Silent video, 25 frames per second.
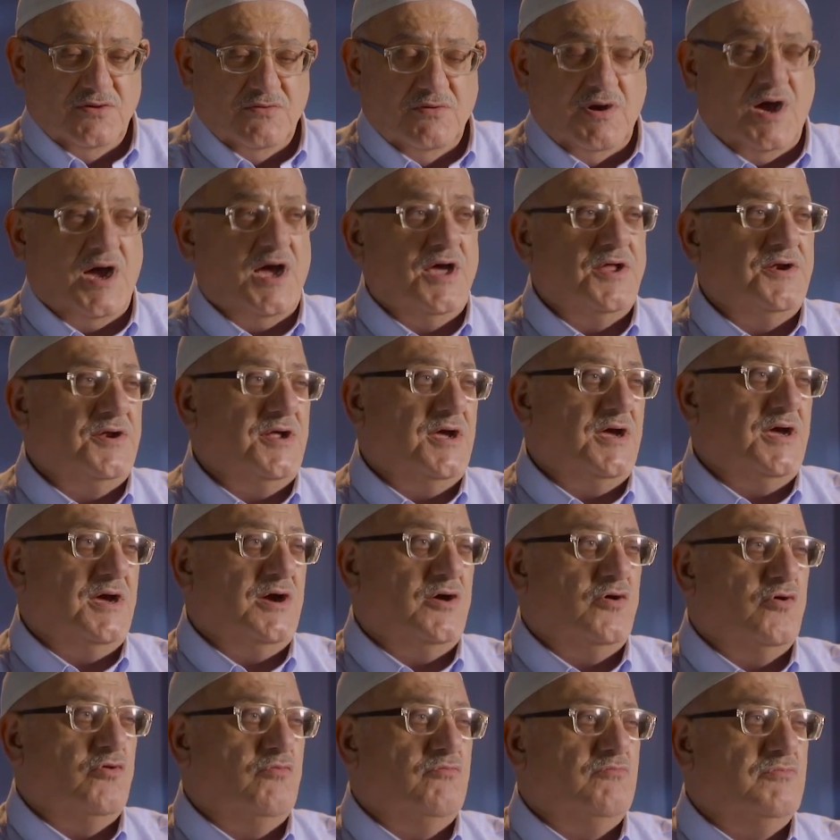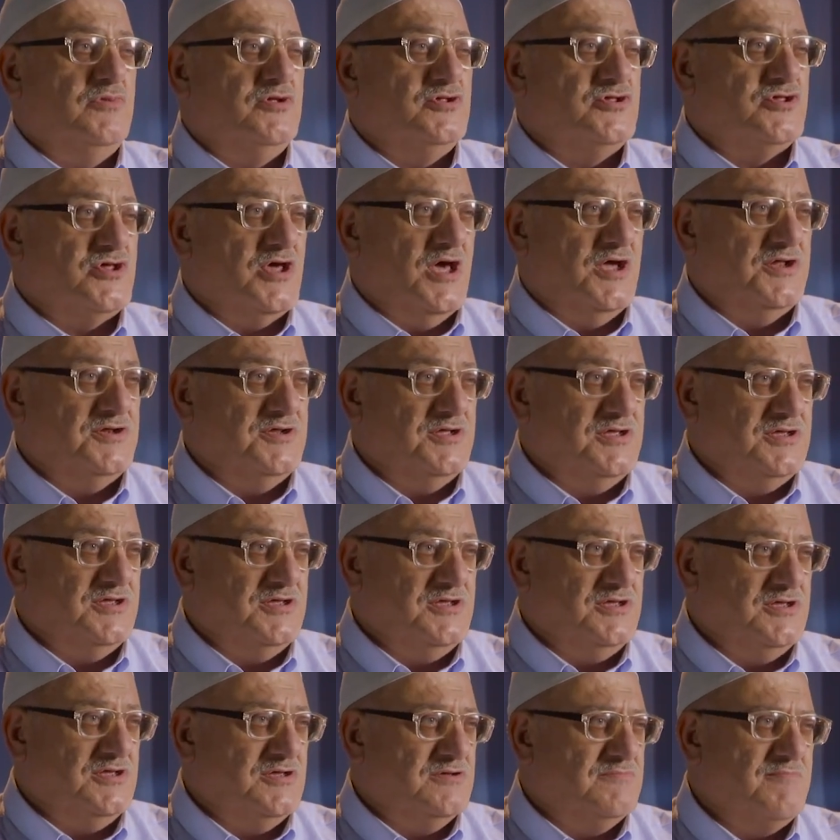وعناهم من
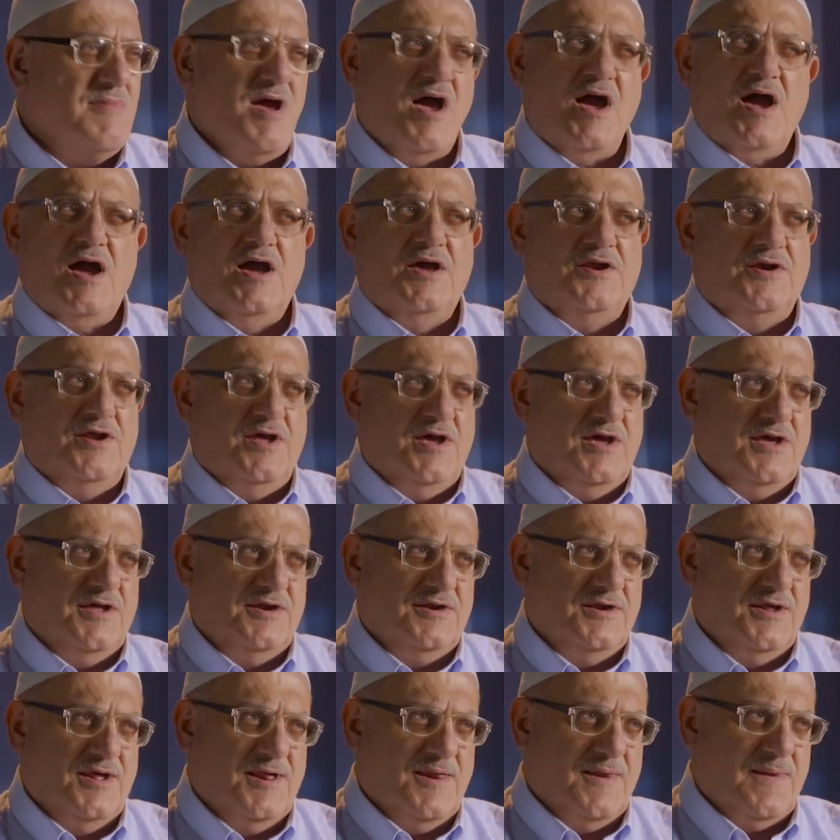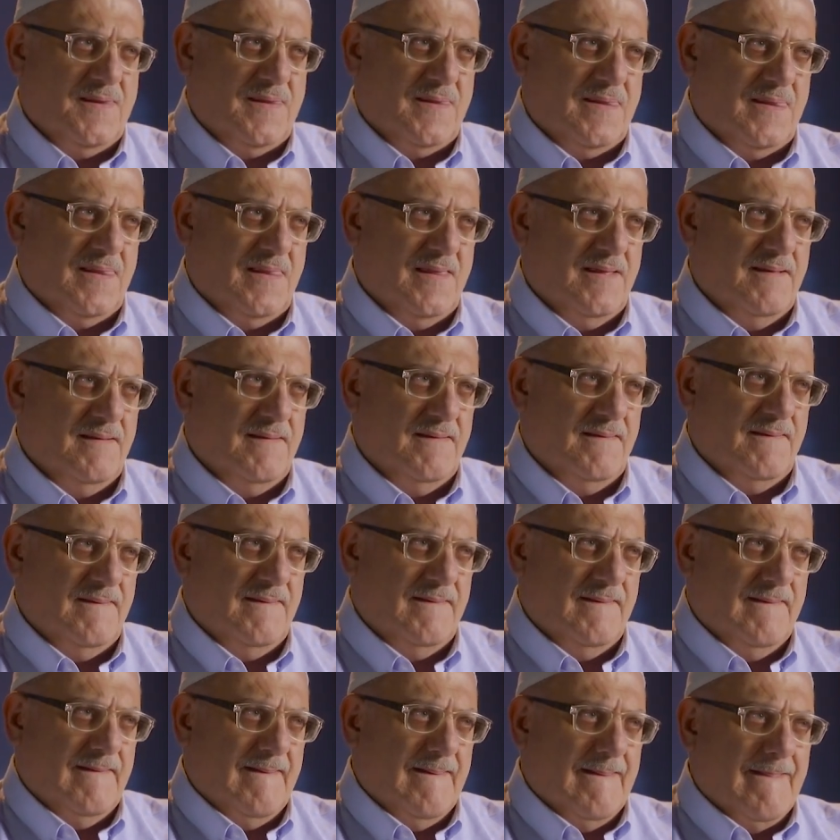شأنه ما عنانا
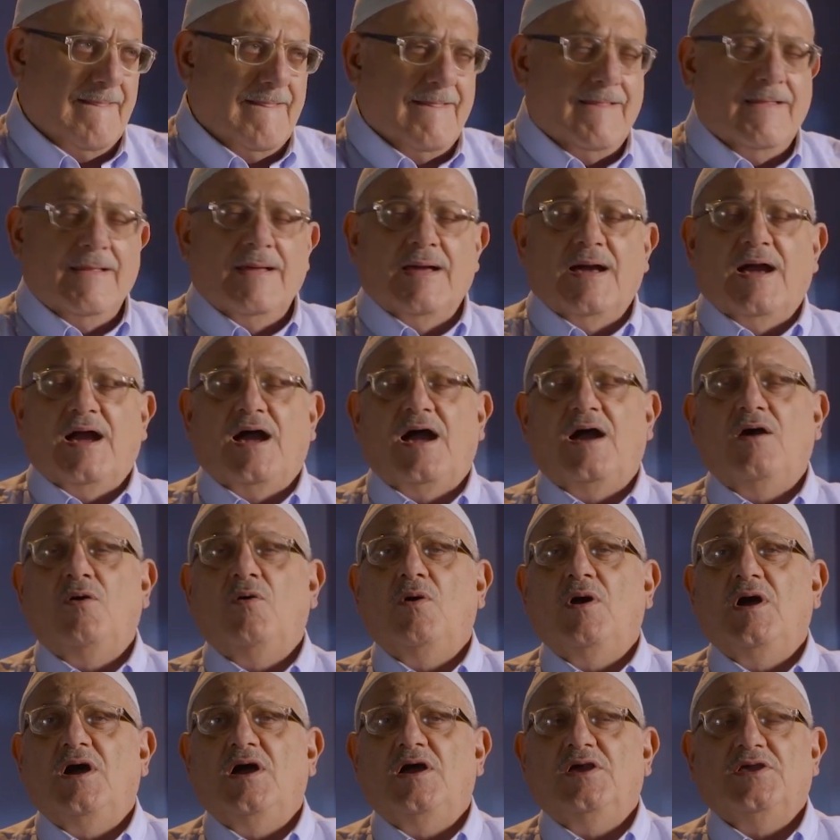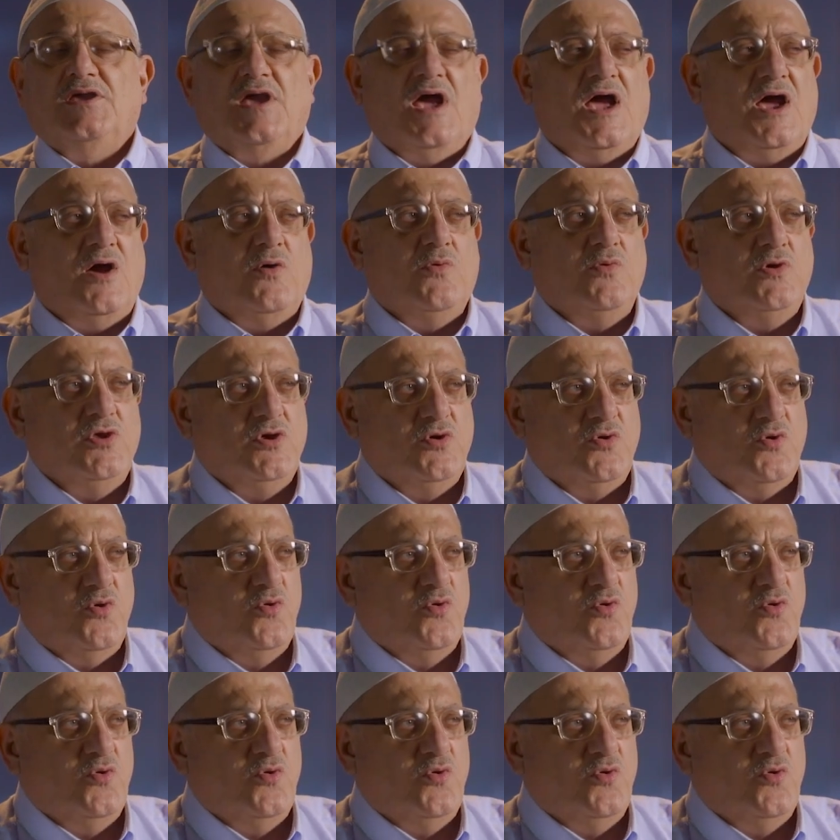عوى يعوي